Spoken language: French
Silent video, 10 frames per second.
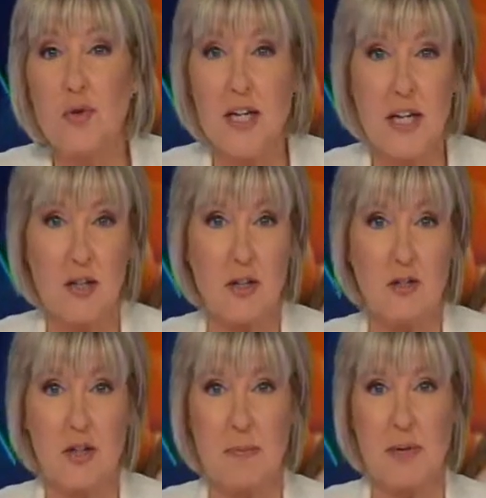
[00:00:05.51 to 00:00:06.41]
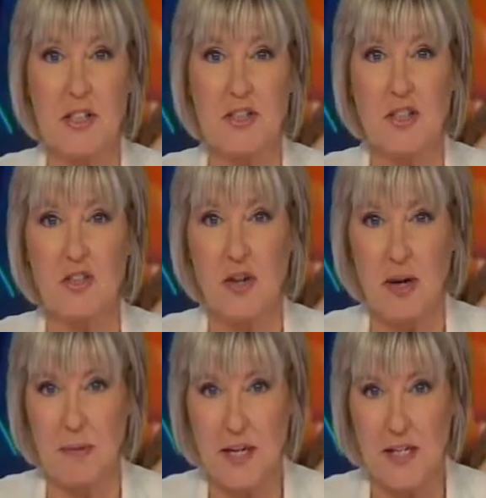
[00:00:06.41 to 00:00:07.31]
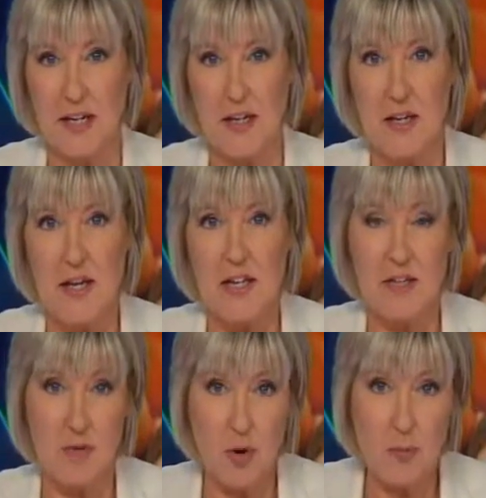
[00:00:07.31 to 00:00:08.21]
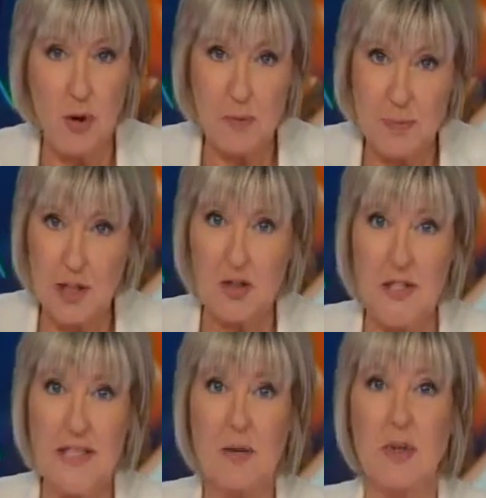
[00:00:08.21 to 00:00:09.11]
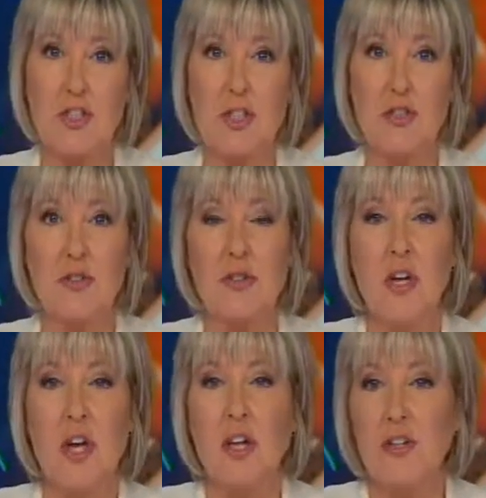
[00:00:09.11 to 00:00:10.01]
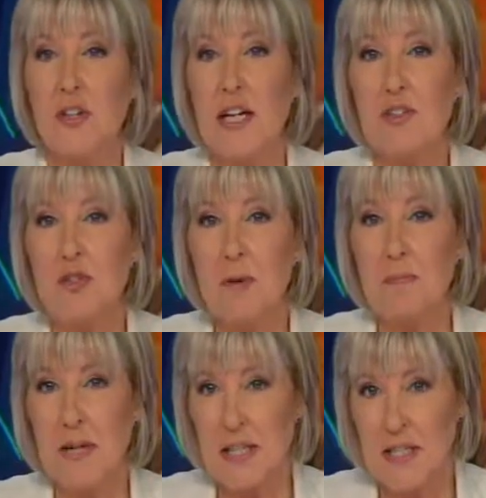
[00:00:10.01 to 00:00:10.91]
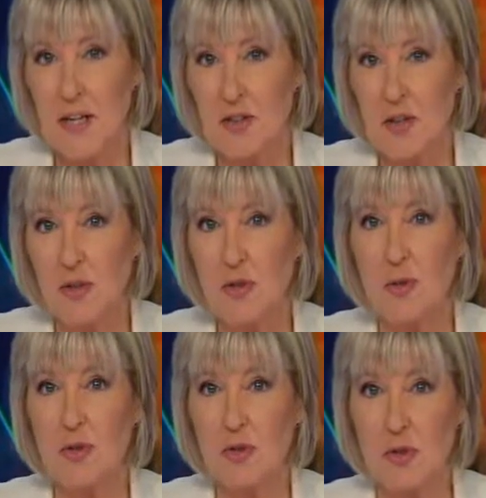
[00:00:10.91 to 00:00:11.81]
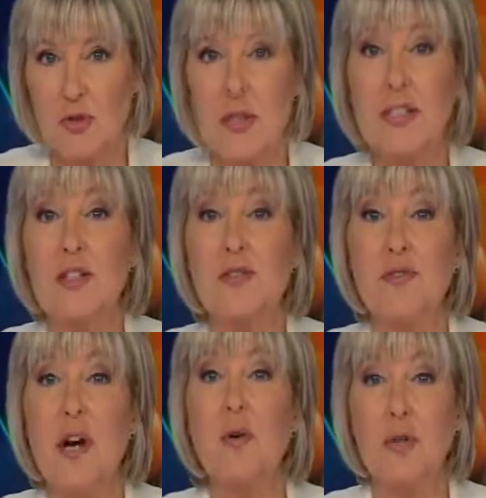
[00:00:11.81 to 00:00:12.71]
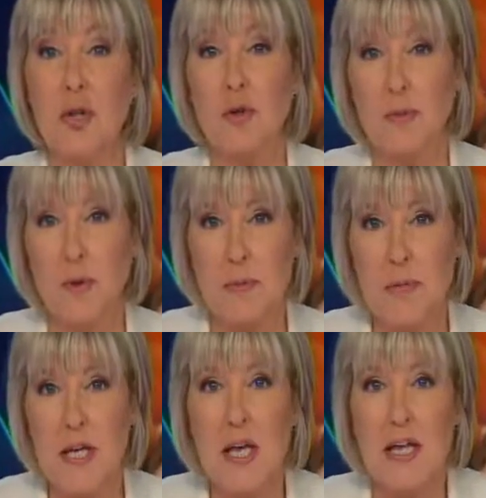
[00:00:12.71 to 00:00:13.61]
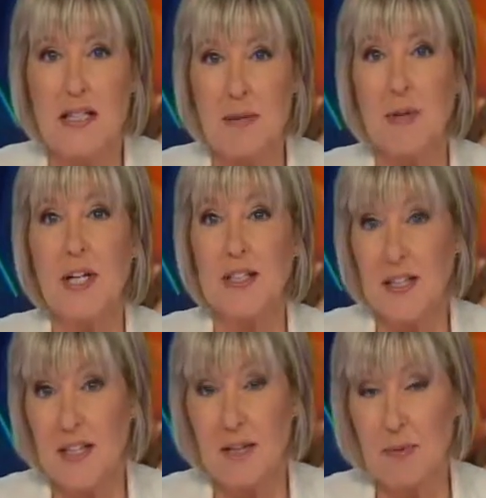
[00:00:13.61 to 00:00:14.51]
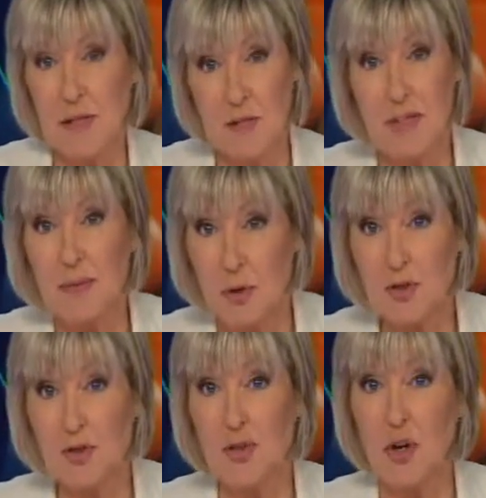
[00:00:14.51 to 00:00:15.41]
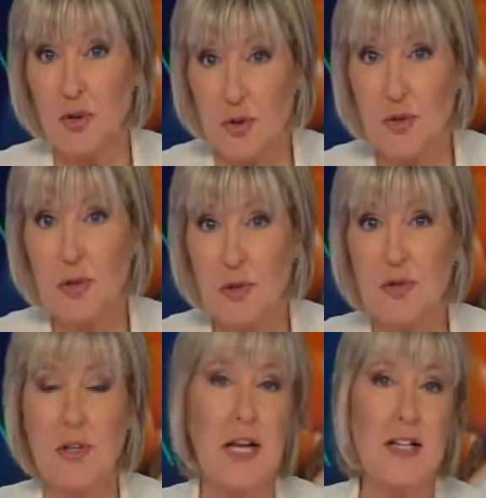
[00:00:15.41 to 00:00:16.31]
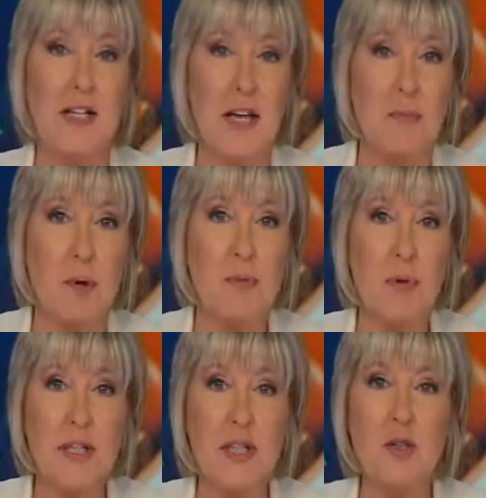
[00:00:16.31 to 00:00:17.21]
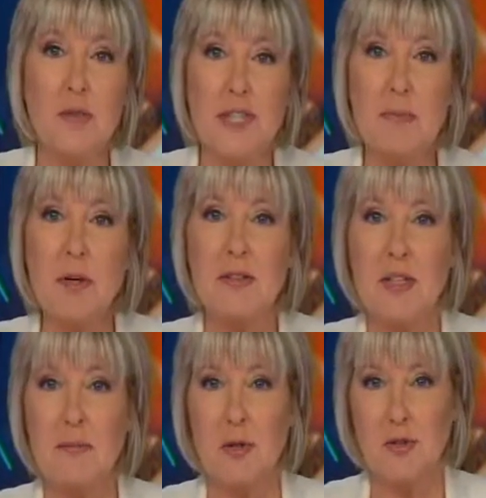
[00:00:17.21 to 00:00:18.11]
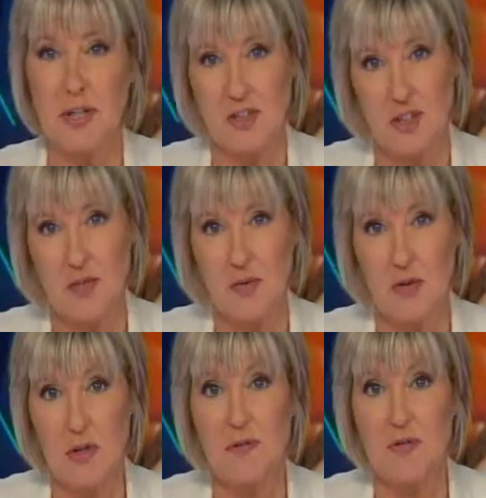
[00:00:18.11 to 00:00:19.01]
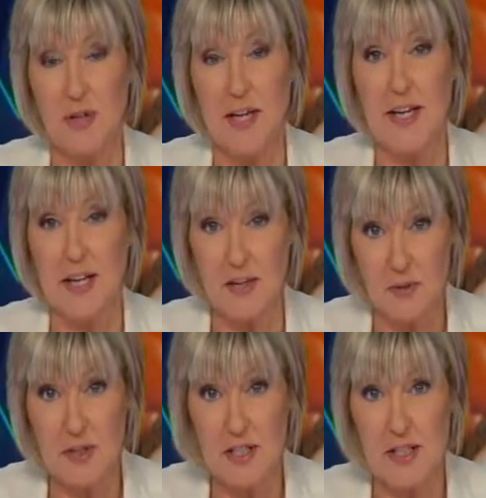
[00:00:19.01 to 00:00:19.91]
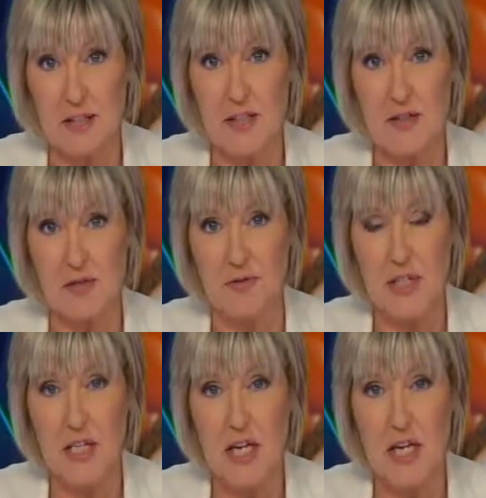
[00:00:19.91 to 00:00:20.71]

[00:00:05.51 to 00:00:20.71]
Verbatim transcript: l'accord du libre-échange nord-américain qui vont reprendre mercredi à Washington. Donald Trump a laissé entendre donc aujourd'hui qu'il ne fera aucun compromis. Ces menaces inquiètent bien sûr les producteurs d'œufs et de volailles également pour qui le démantèlement de la gestion de l'offre serait aussi catastrophique.